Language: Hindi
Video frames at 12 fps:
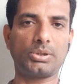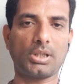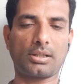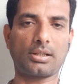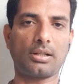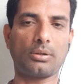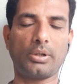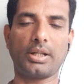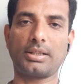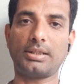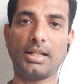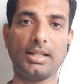चेक कर लो
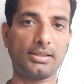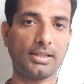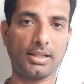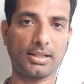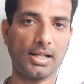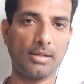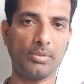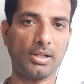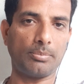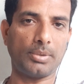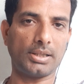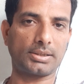एक यही तरीका है मेरे
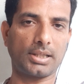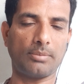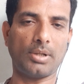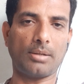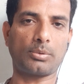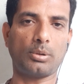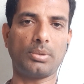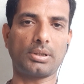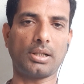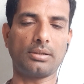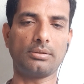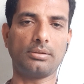पास कि मैं आपको
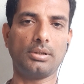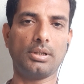बता दूँ